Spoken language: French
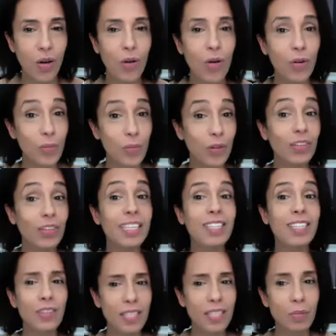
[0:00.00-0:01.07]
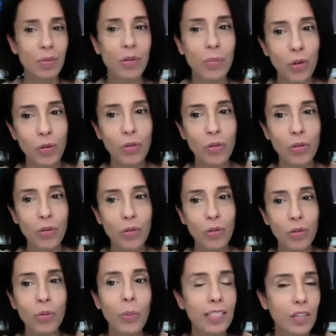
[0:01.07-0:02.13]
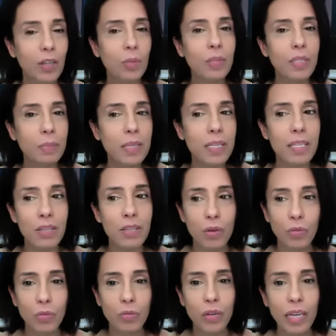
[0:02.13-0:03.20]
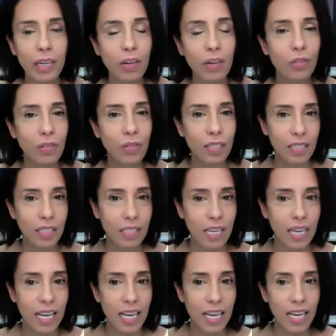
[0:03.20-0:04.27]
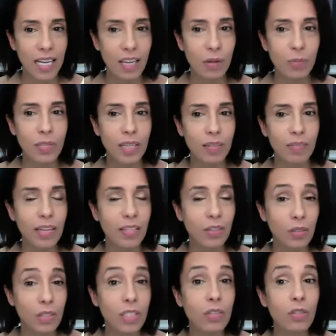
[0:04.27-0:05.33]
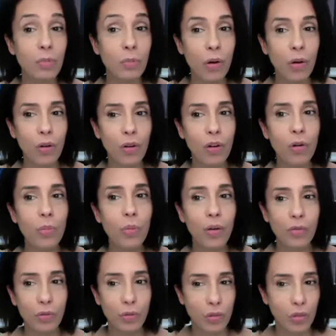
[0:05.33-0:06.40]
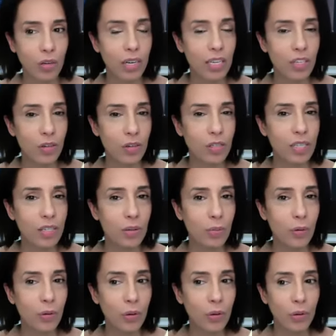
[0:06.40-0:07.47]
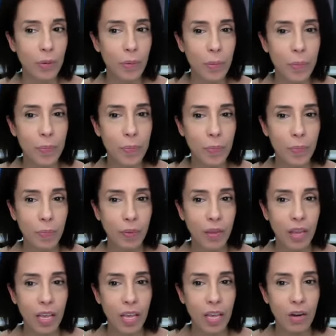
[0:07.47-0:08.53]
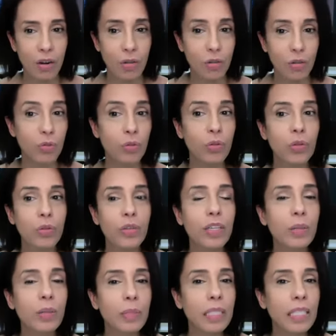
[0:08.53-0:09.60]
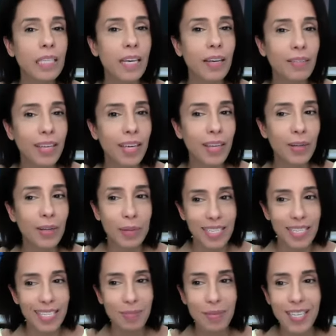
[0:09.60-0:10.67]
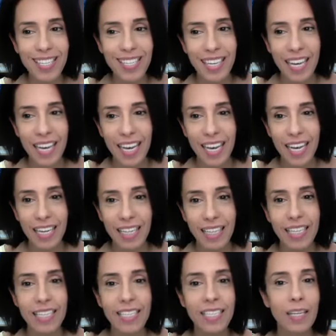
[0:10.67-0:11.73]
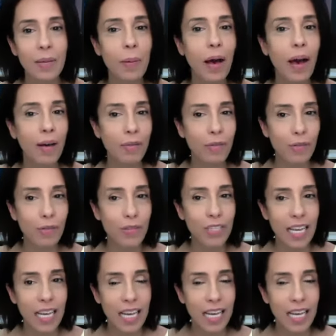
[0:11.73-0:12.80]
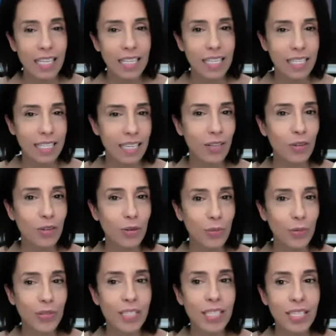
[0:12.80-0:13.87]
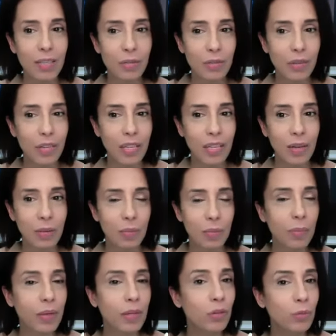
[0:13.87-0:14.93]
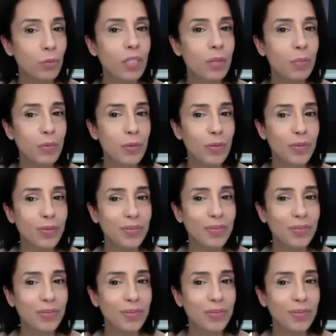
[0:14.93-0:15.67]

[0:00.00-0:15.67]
Augmentez sensiblement le nombre de personnes optimistes que vous fréquentez et observez attentivement comment fonctionnent les gens qui semblent heureux. Lorsque vous devez communiquer avec un pessimiste, décidez par avance d'essayer de le positiver, même un tout petit peu.